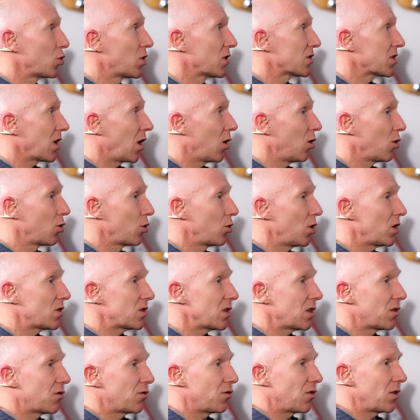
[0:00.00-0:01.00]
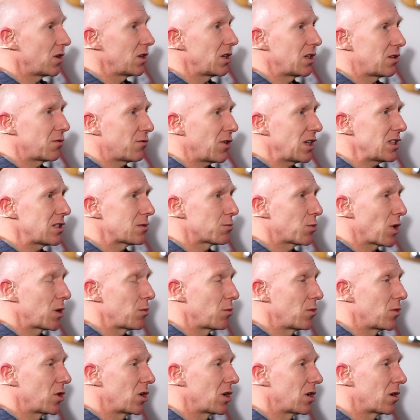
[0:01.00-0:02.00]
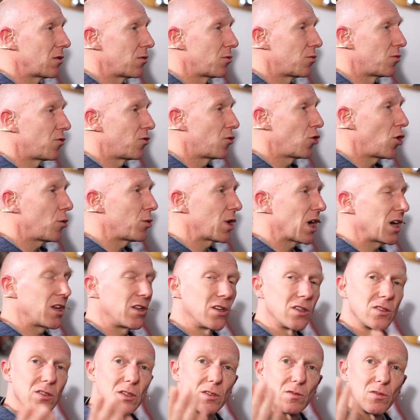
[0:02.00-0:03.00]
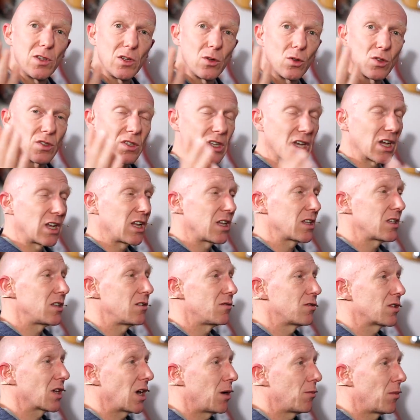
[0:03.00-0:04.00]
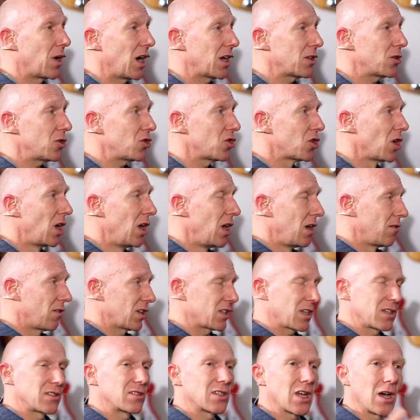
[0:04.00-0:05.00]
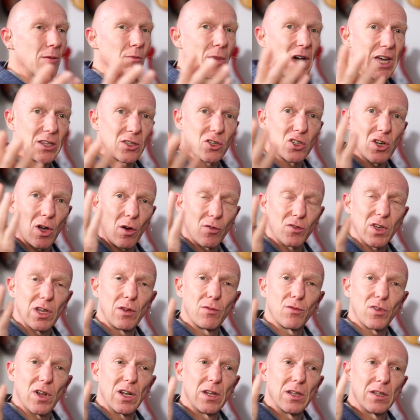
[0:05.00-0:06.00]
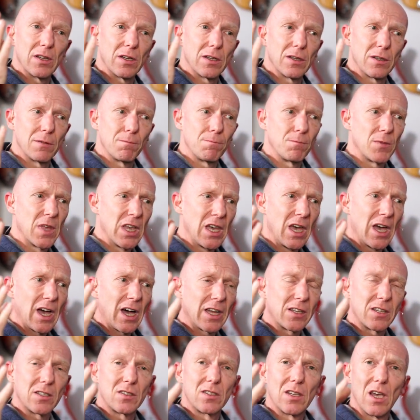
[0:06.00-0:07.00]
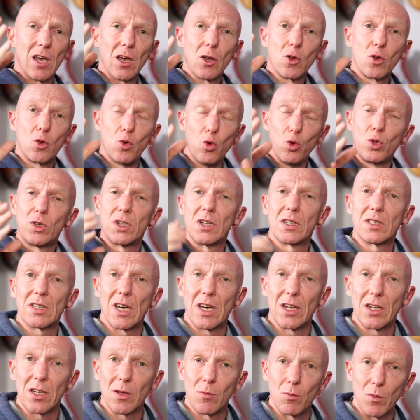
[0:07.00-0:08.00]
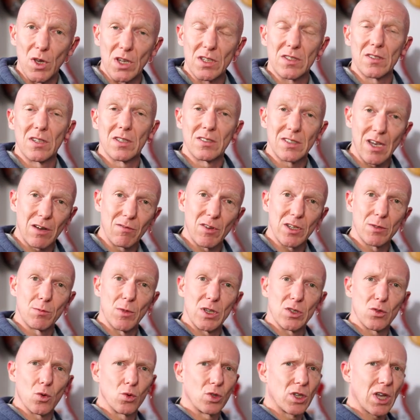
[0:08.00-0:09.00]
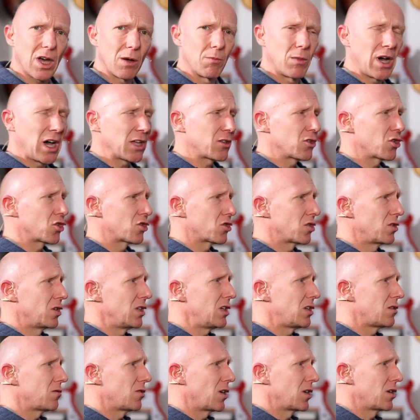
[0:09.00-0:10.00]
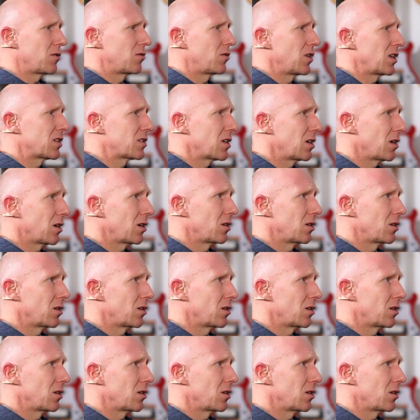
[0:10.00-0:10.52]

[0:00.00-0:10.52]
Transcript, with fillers: das auch hörst. Ich, ich fand es beim äh, Vorbereiten dieses Videos relativ dramatisch. Was heißt dramatisch? Auf jeden Fall ähm, hat es gut getan, dem Mix. Sagen wir es mal so, dramatisch nicht, weil dann wäre es ja,